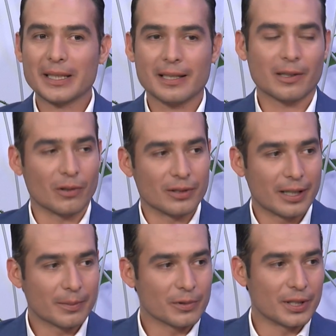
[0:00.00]
empiezas a
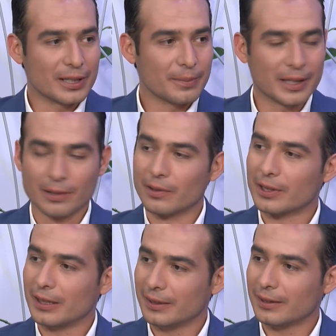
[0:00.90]
conocer muchísimas
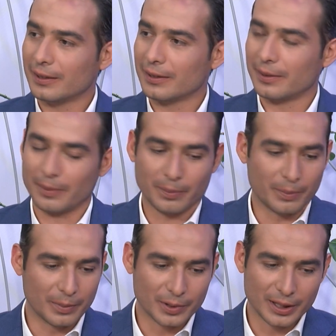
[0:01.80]
cosas,
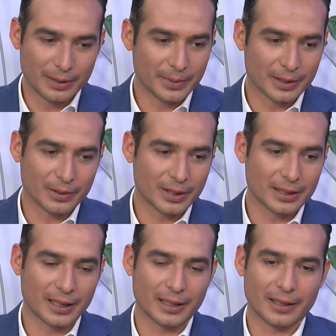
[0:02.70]
eh, muchísimas
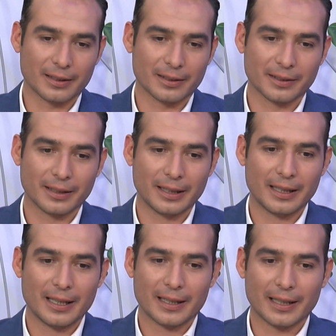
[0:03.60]
cosas que,
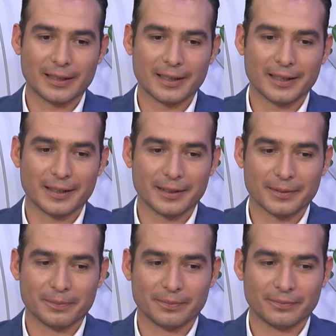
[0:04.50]
te...
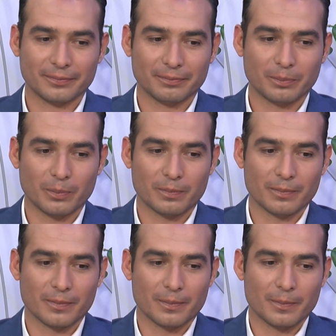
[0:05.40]

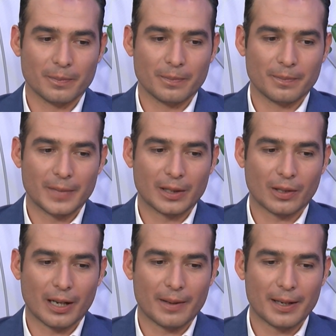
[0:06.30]
Mm, me
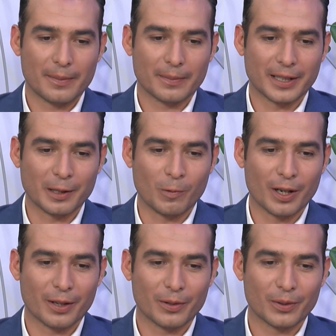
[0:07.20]
tocaba,
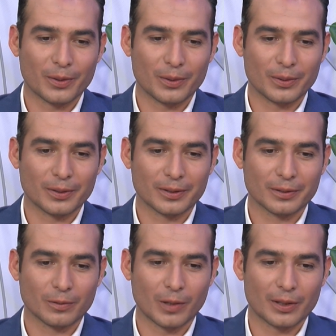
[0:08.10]
recuerdo
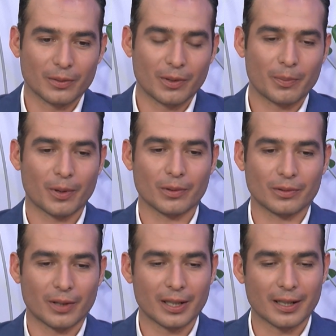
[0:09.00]
cuando fui
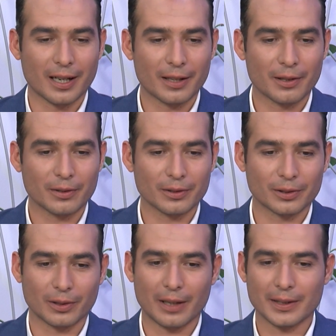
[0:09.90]
productor en radio,
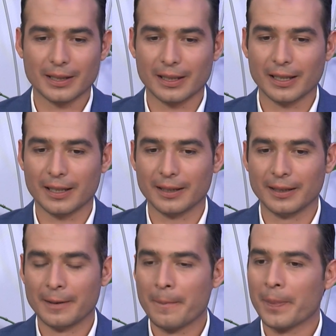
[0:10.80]
nos tocaba salir a,
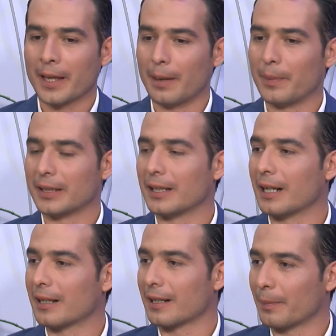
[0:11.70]
a
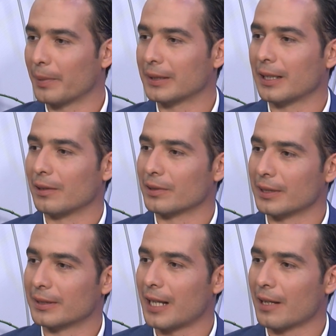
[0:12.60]
platicar de repente de
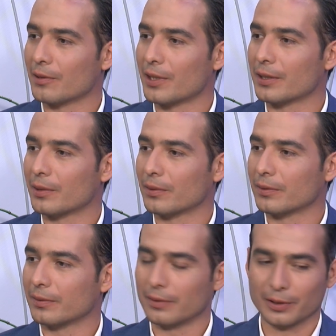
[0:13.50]
los estados y eso
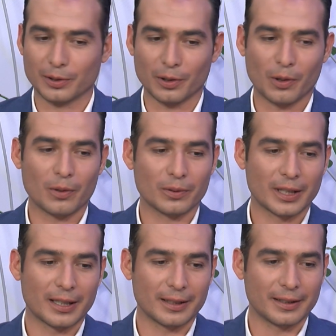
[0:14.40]
nos tocó
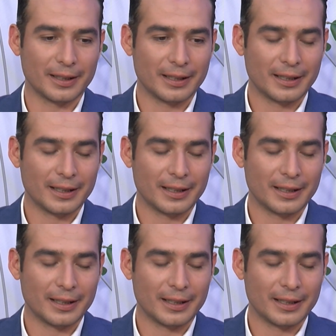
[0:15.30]
una